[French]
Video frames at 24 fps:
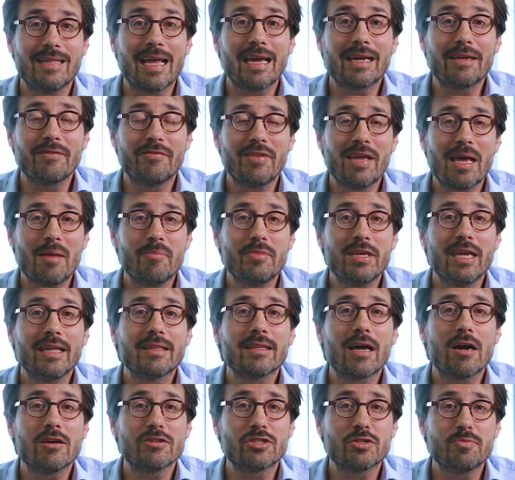d'arriver à bien
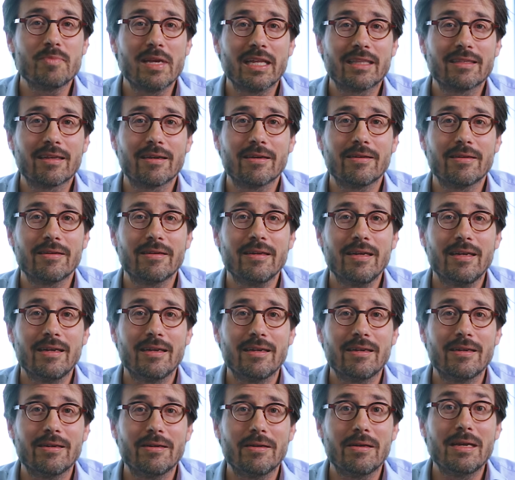transmettre
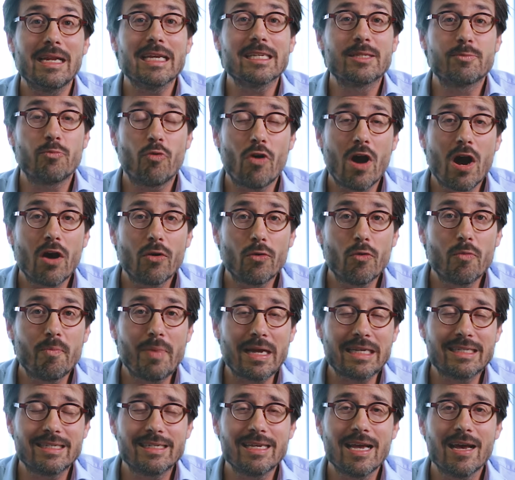l'espoir aux
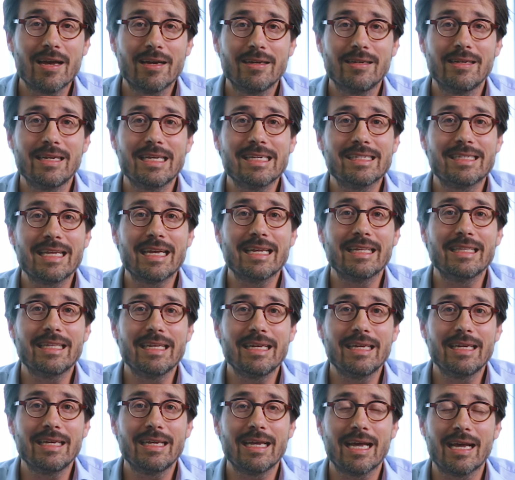patients, les
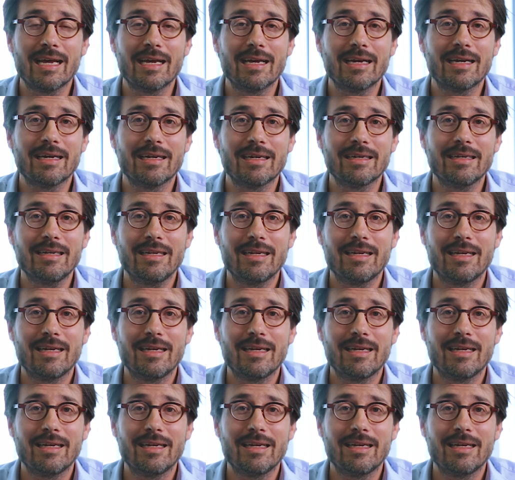aider à